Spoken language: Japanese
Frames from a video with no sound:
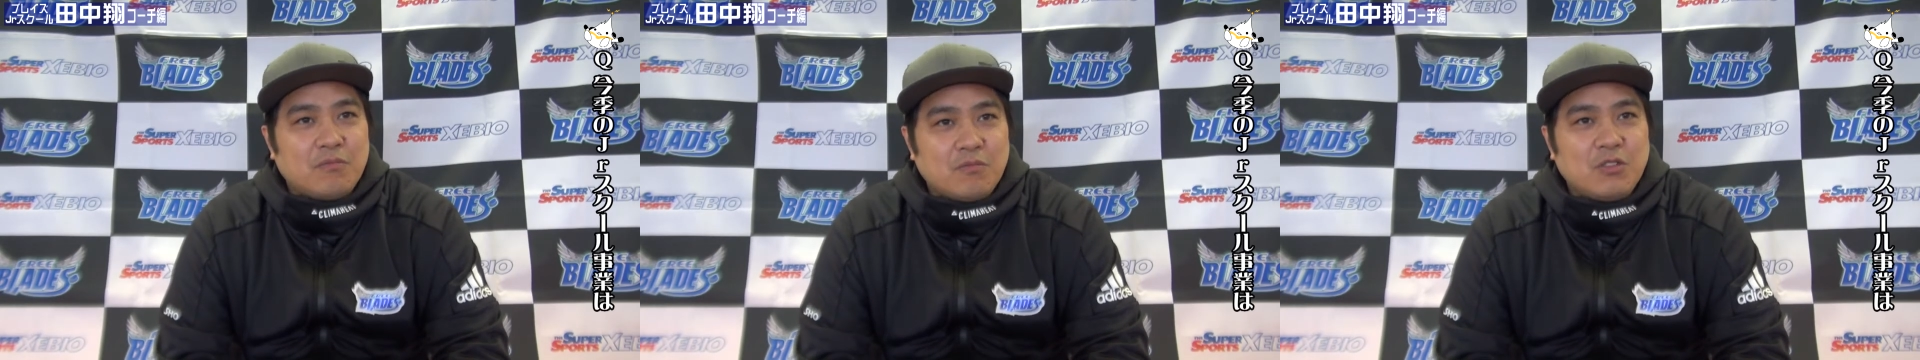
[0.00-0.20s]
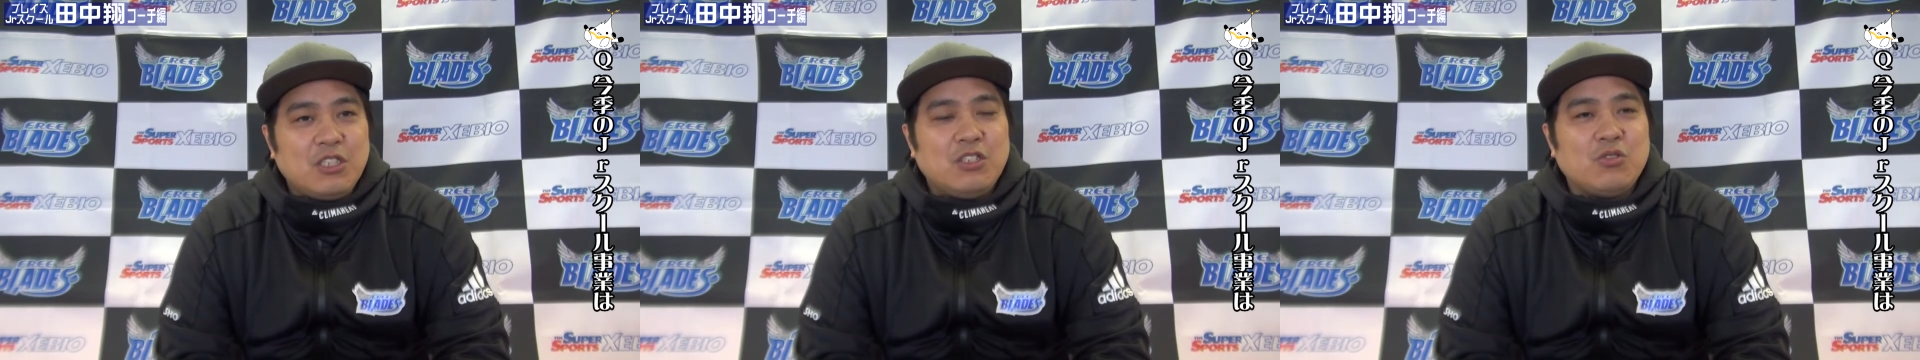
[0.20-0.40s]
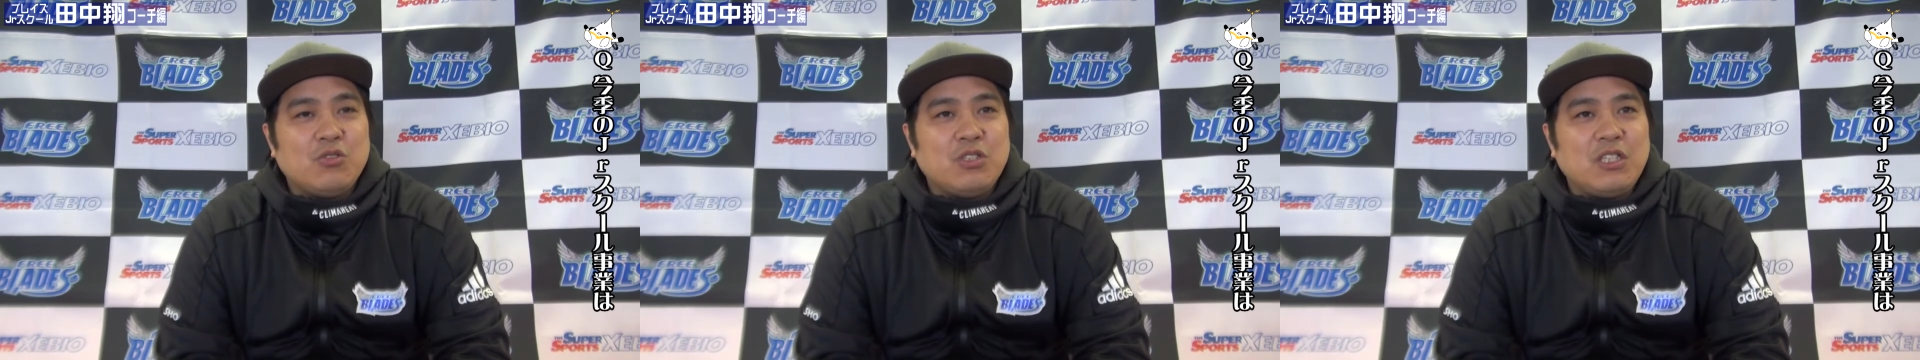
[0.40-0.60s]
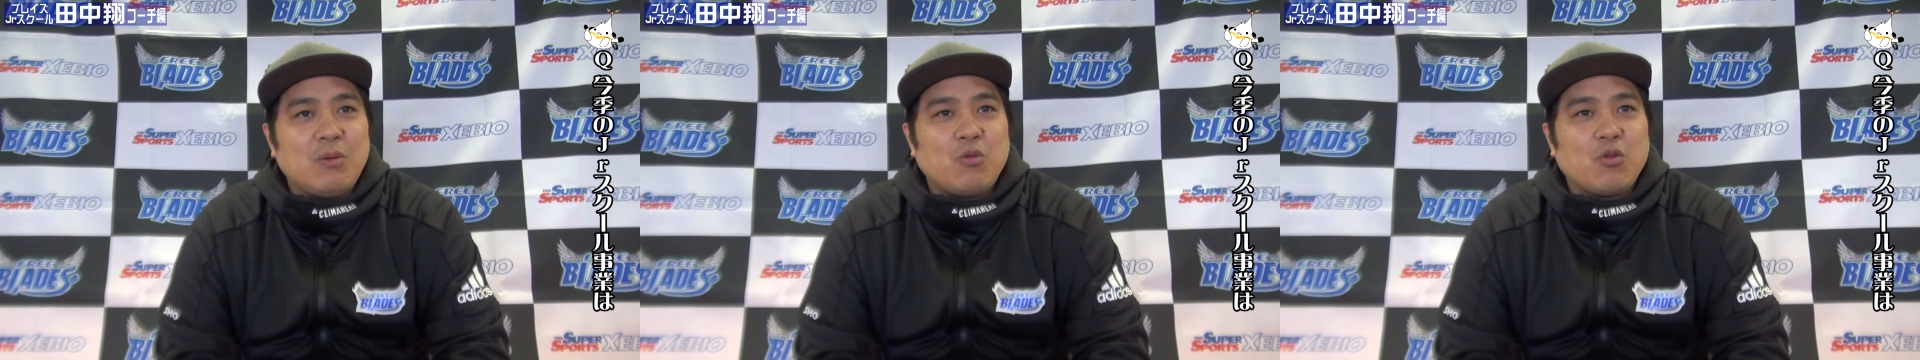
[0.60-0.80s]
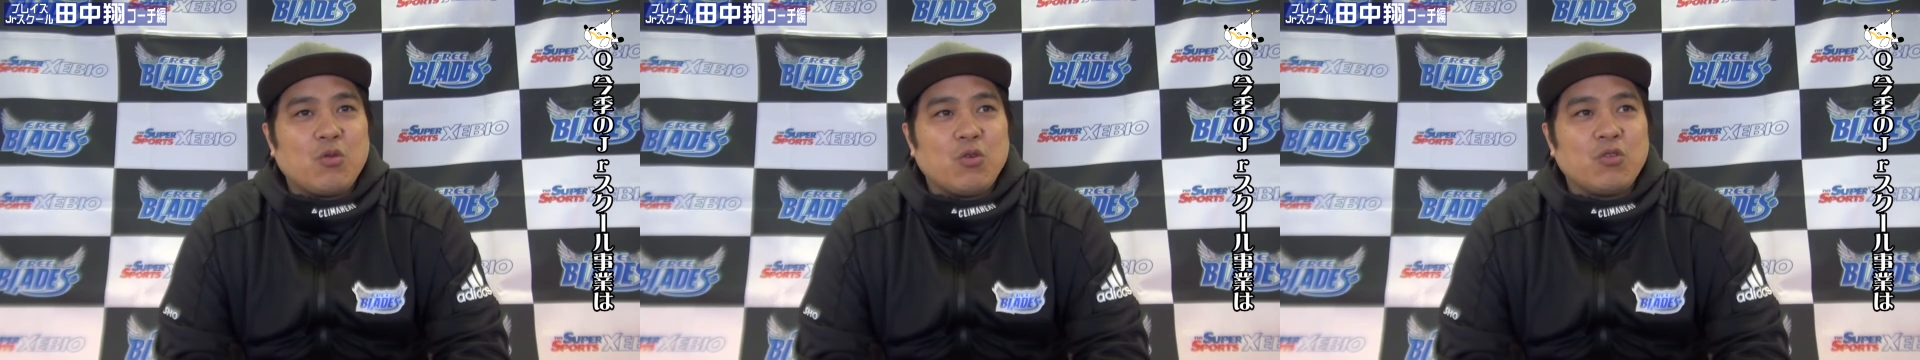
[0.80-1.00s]
非常にで
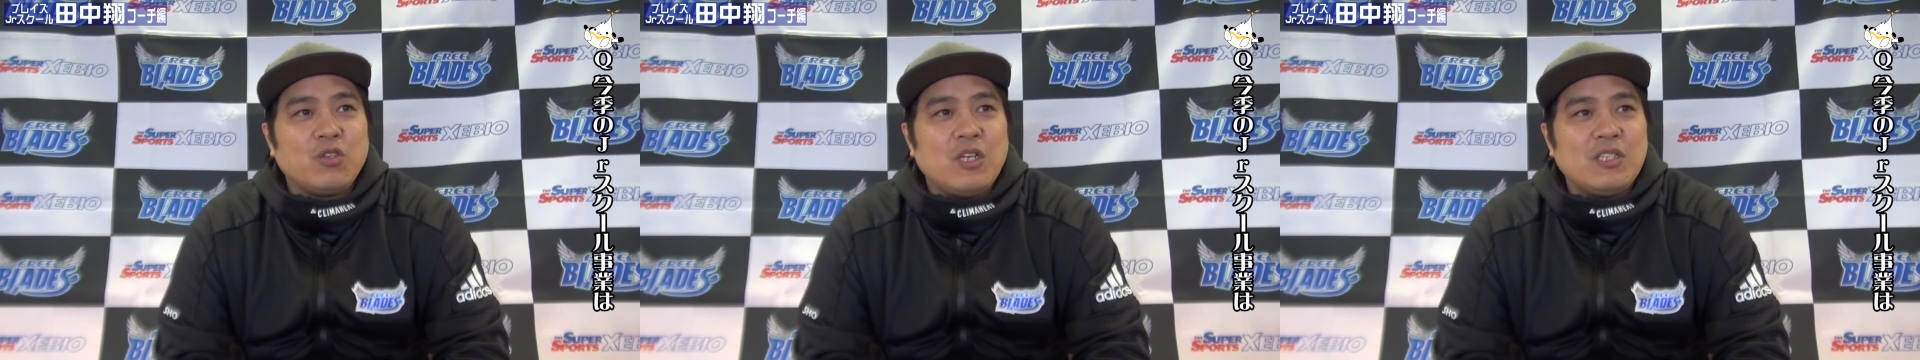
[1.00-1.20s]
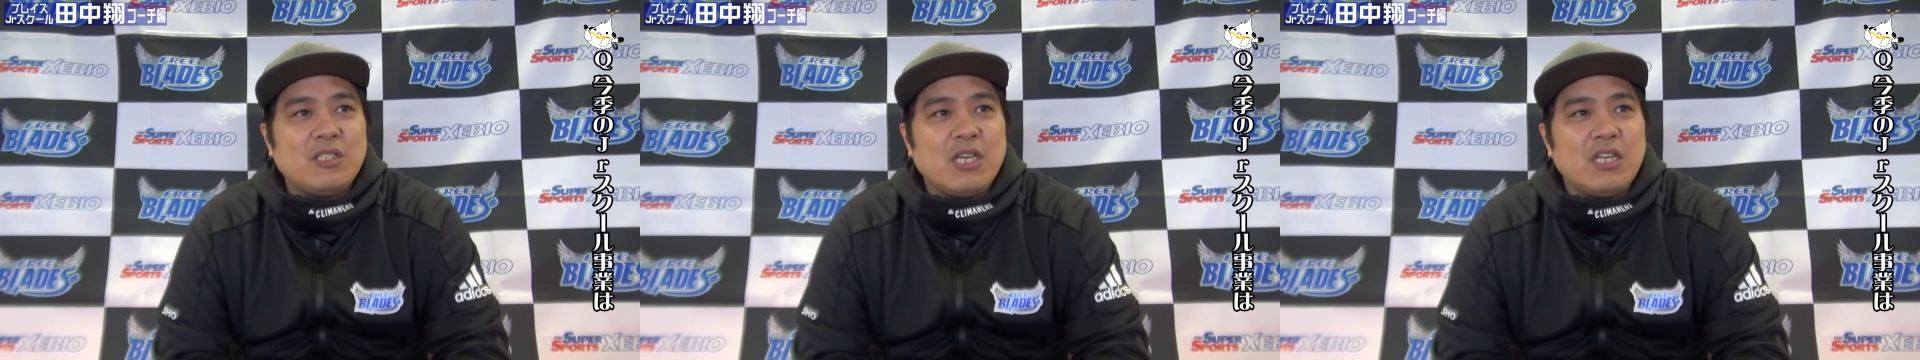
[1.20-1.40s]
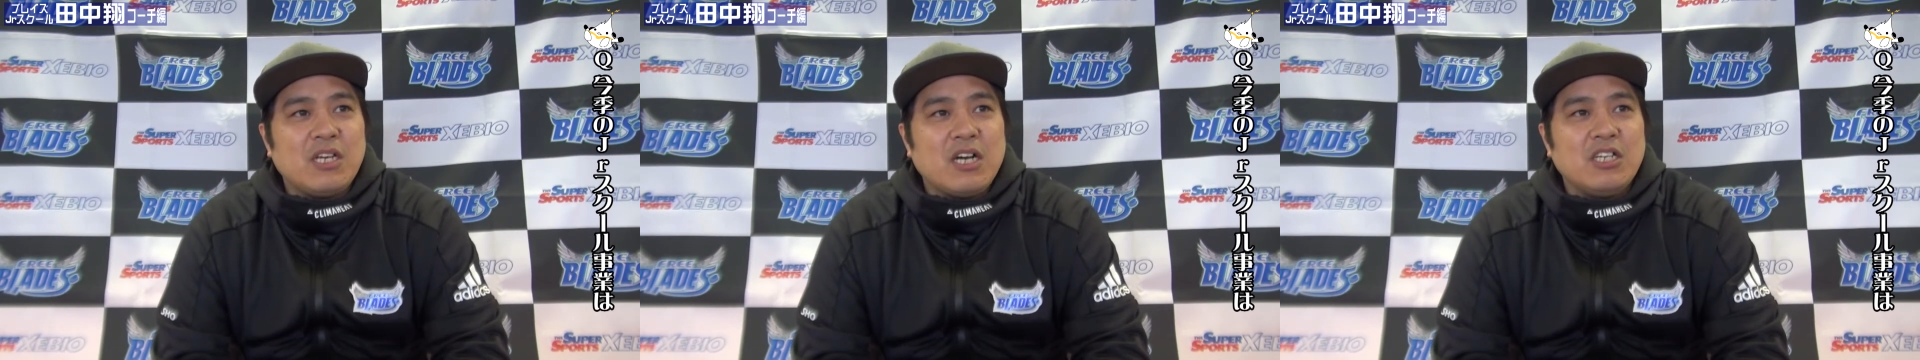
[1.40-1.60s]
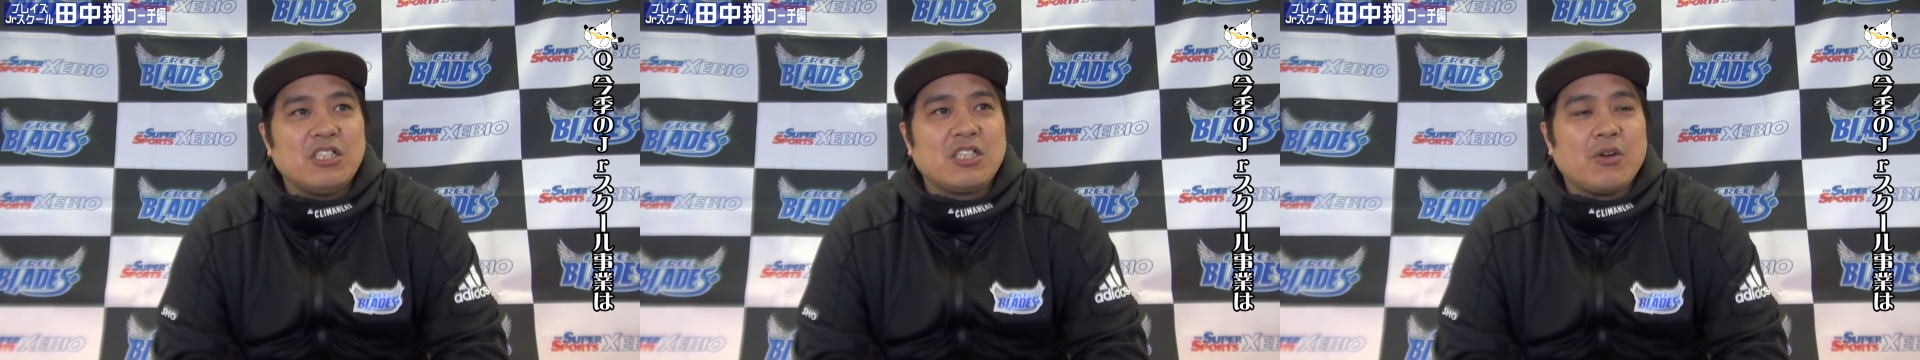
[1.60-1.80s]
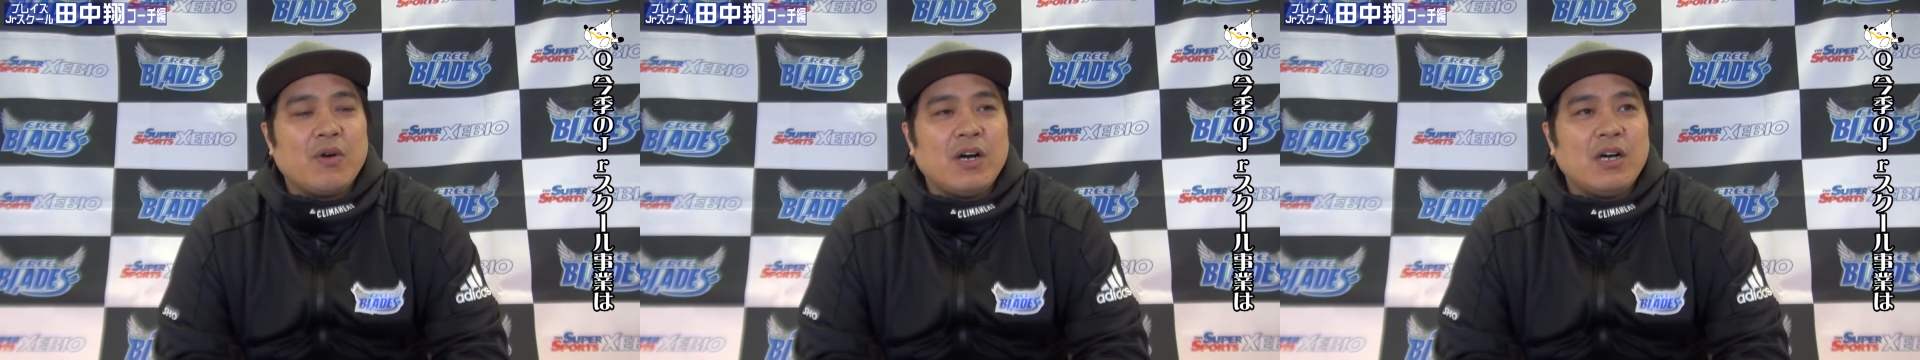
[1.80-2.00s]
も56年生に関し
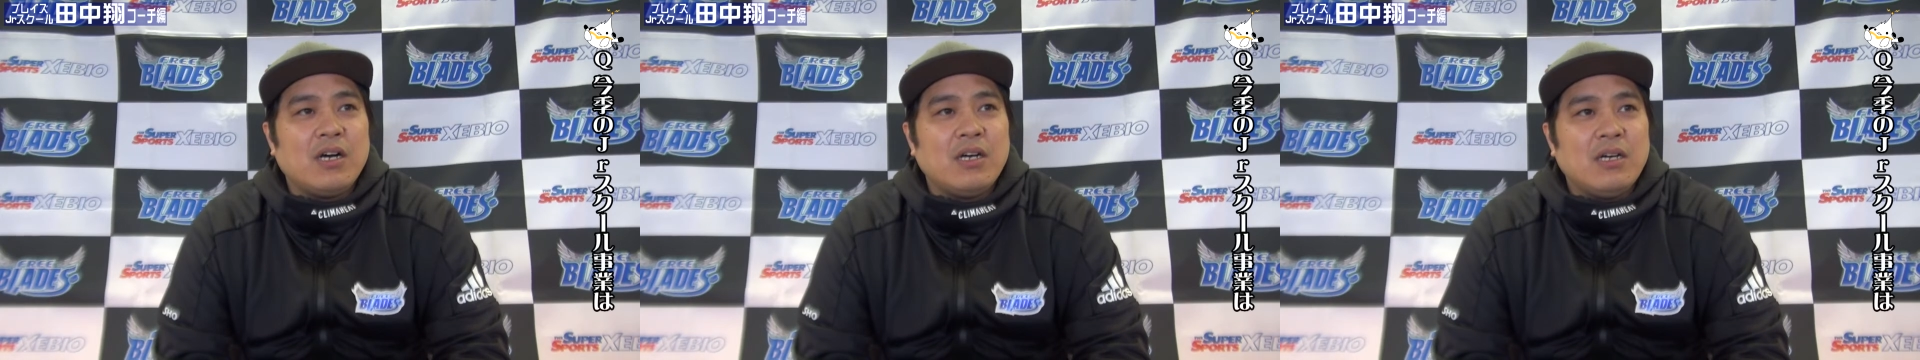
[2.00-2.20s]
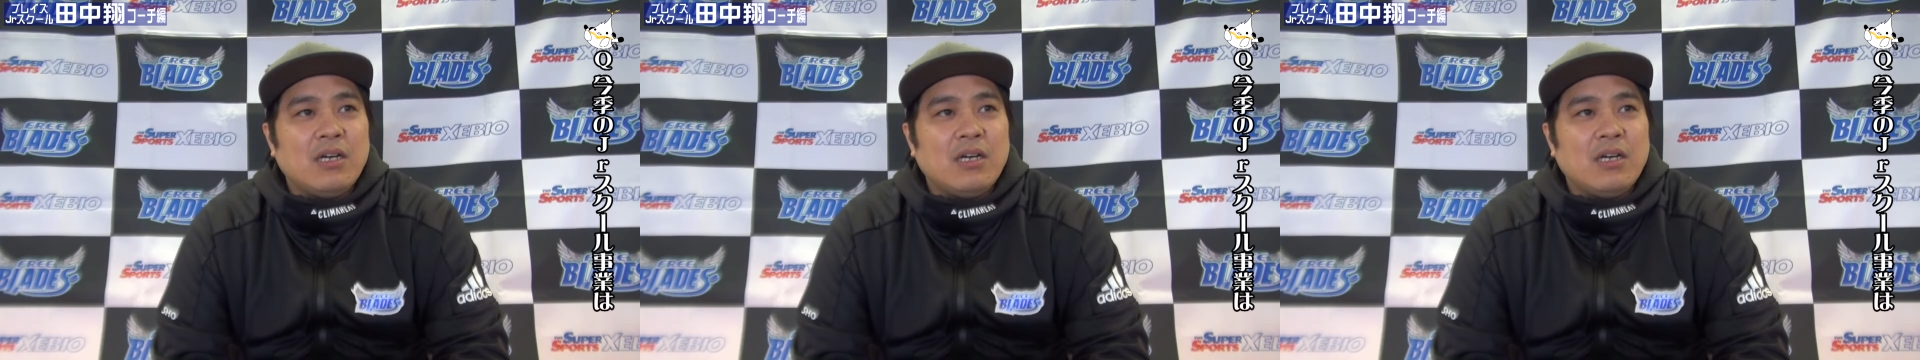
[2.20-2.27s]
ては